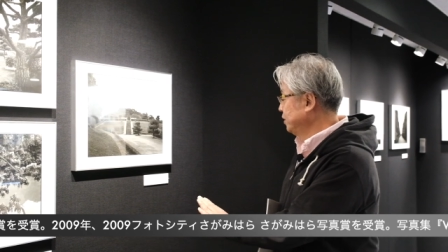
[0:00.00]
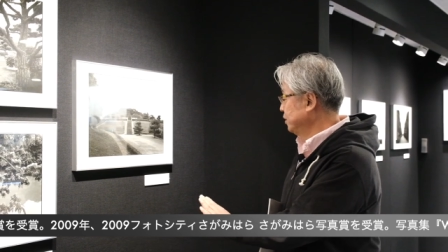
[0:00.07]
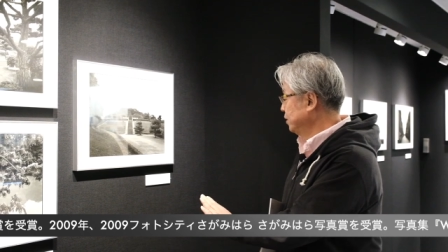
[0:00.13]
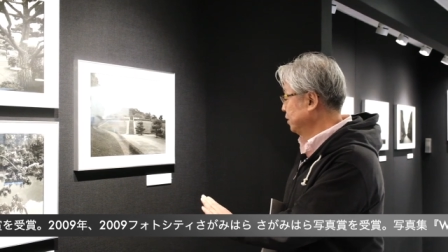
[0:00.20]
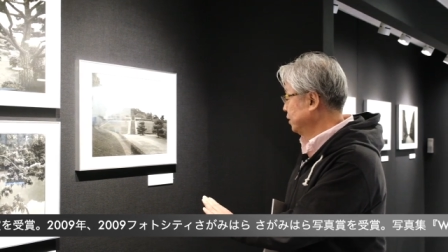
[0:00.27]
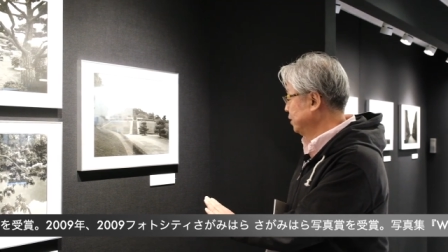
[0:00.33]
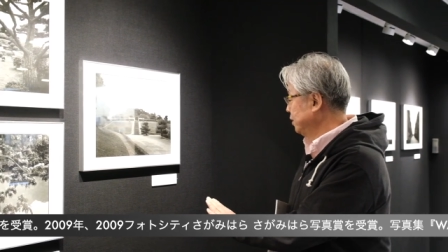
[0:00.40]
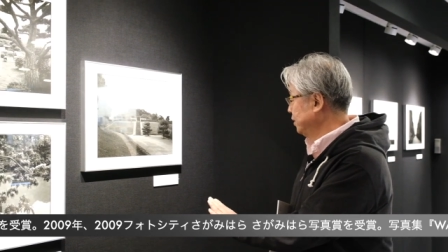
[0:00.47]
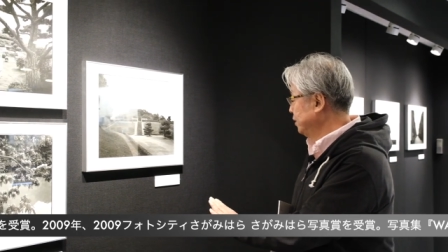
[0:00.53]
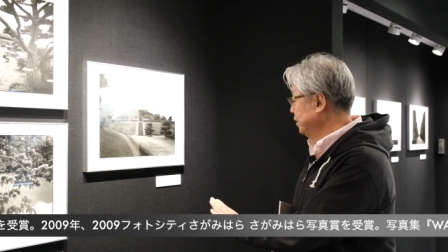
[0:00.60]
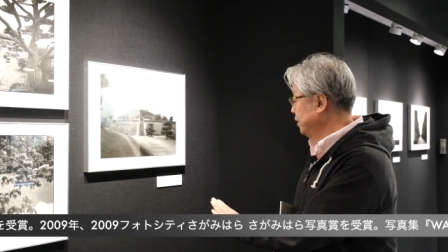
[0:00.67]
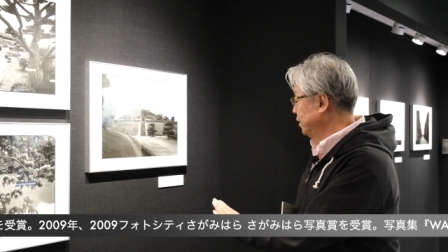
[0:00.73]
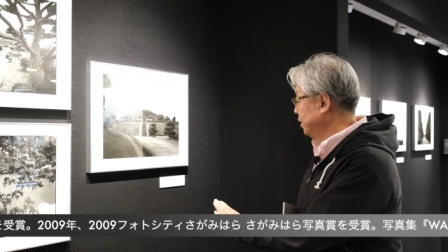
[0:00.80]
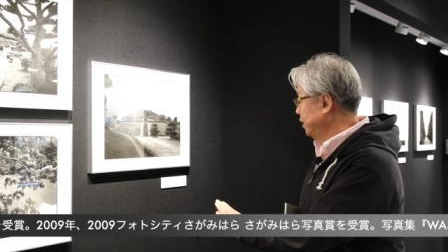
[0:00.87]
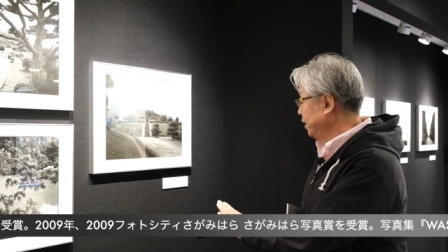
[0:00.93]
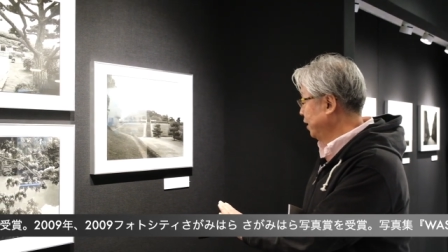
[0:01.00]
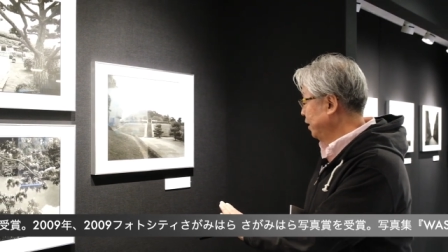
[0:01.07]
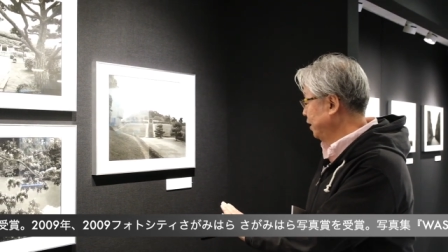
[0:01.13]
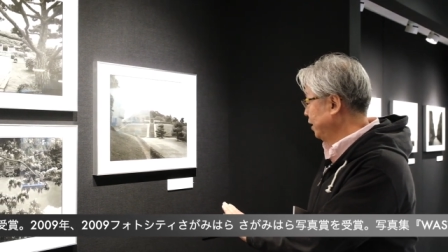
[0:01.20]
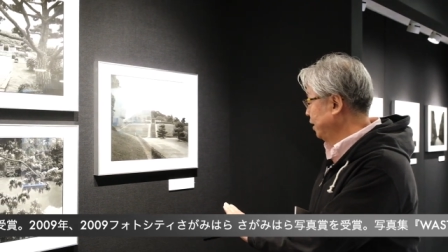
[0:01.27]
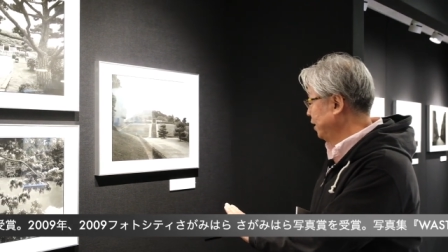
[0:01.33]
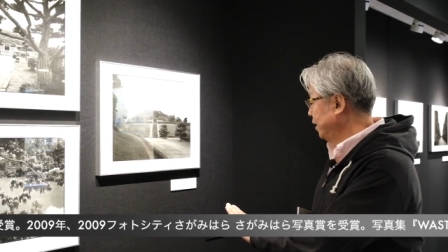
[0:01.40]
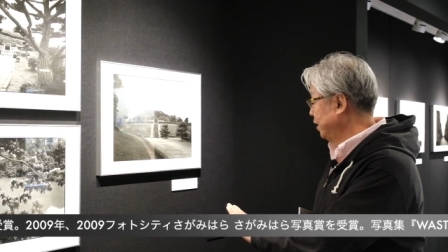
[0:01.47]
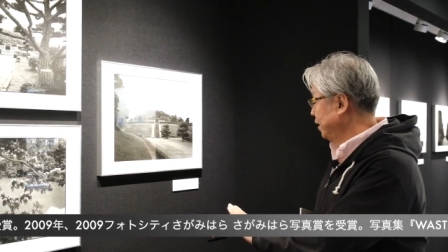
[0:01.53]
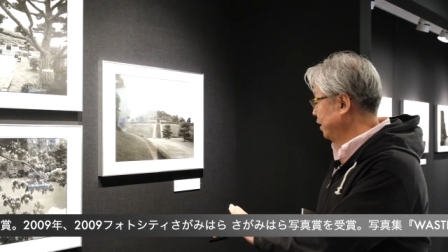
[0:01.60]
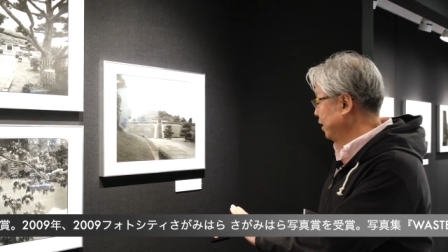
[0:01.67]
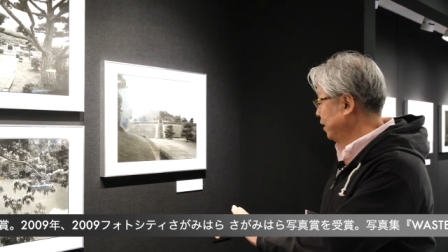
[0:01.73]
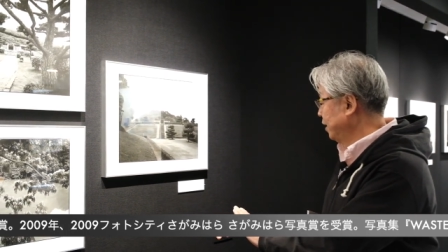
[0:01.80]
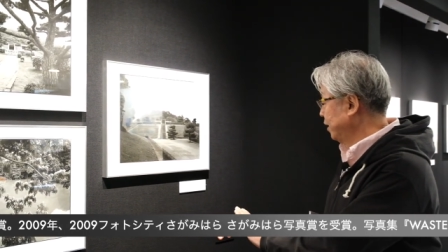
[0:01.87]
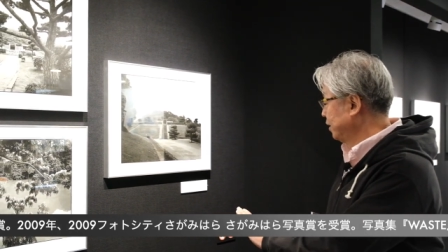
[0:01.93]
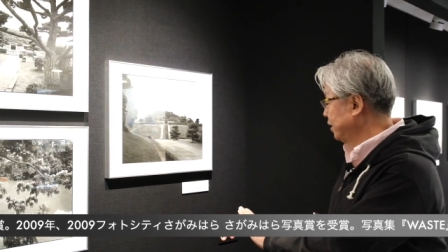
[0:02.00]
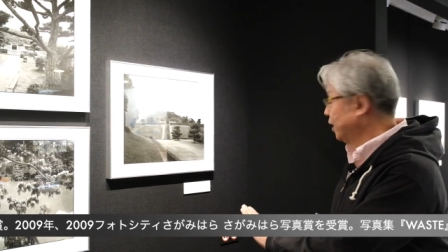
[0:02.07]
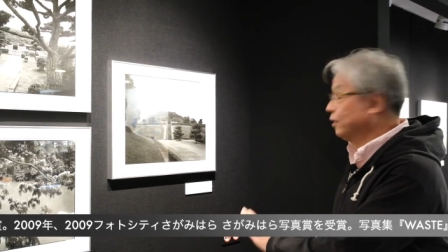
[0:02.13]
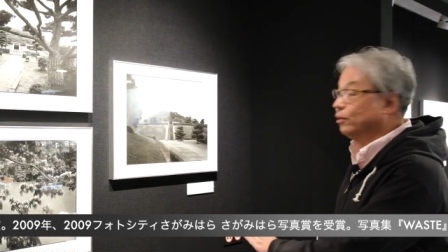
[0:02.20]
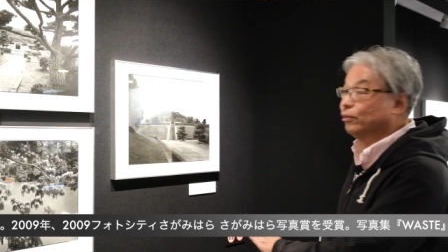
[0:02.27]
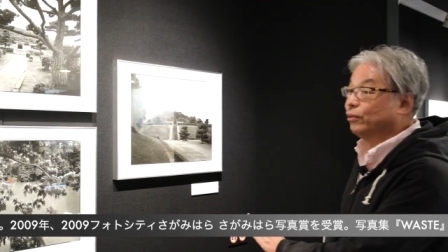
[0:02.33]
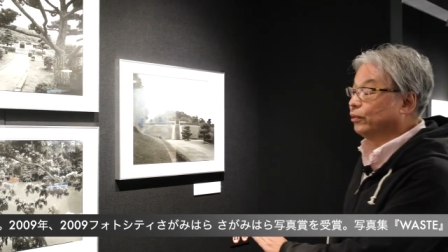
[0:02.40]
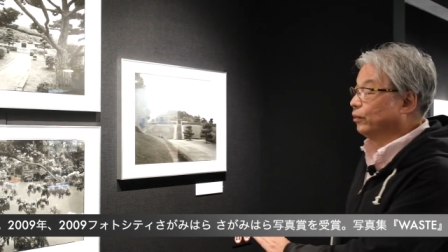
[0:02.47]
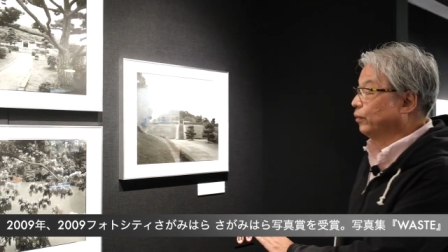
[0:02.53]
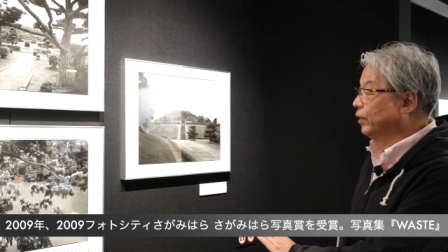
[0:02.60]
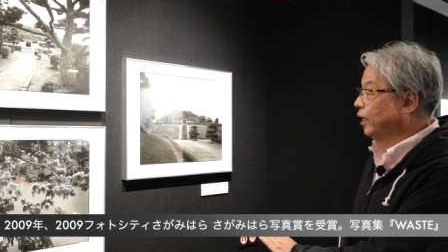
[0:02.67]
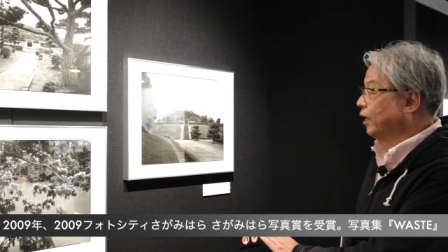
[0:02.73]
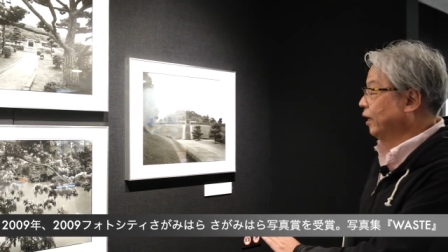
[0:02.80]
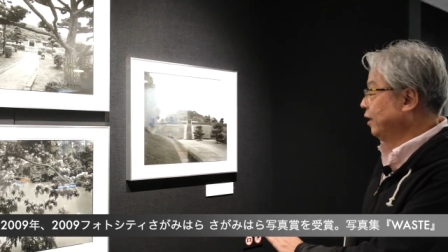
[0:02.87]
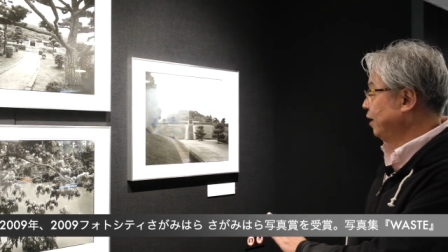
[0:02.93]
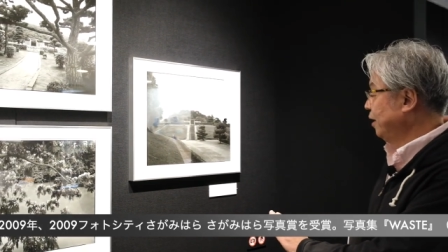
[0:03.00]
神、えー、天皇陵で、